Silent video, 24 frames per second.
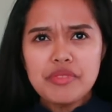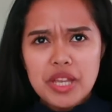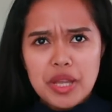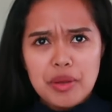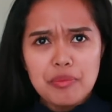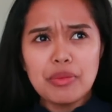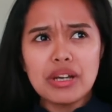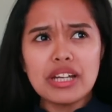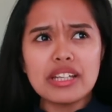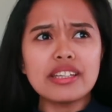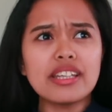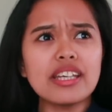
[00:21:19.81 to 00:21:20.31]

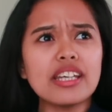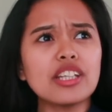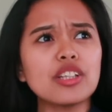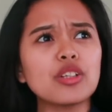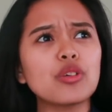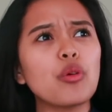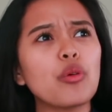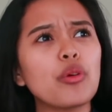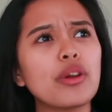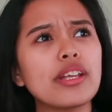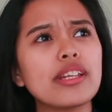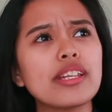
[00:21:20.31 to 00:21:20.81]
But then,
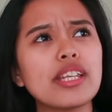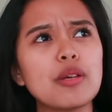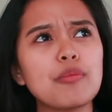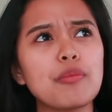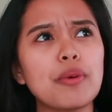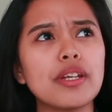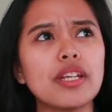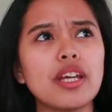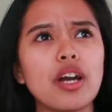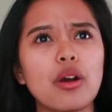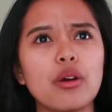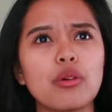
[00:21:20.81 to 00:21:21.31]
kung hindi
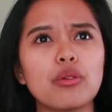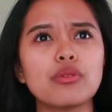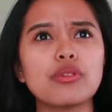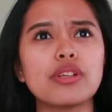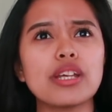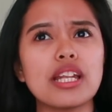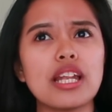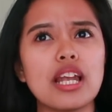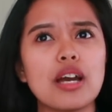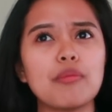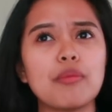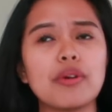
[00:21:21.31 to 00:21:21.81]
pa daw
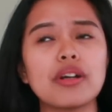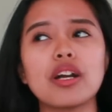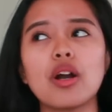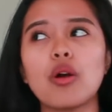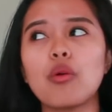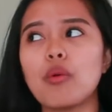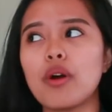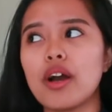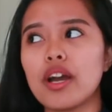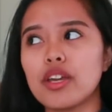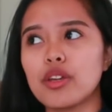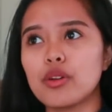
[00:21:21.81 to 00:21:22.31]
nila
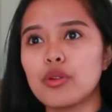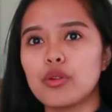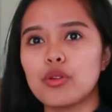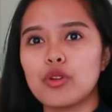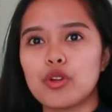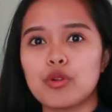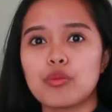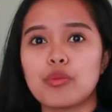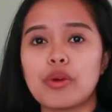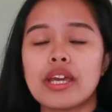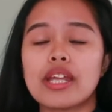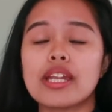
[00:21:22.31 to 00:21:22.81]
magawa yun
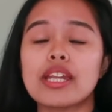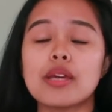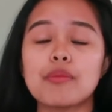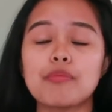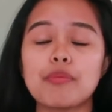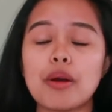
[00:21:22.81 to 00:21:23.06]
or hindi